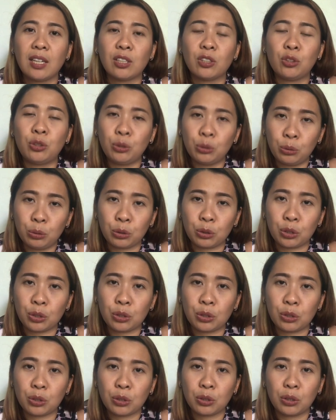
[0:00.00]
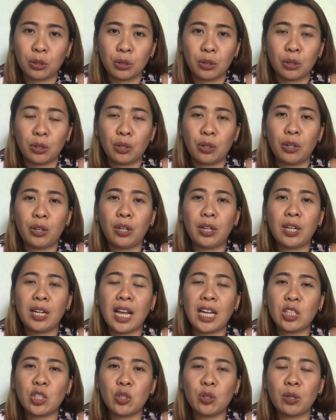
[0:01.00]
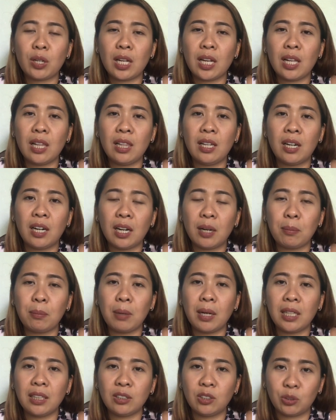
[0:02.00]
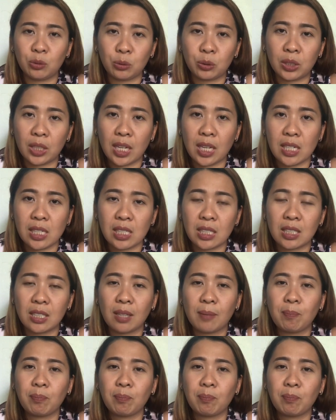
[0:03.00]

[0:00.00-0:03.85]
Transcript: juice or natural herbal juices.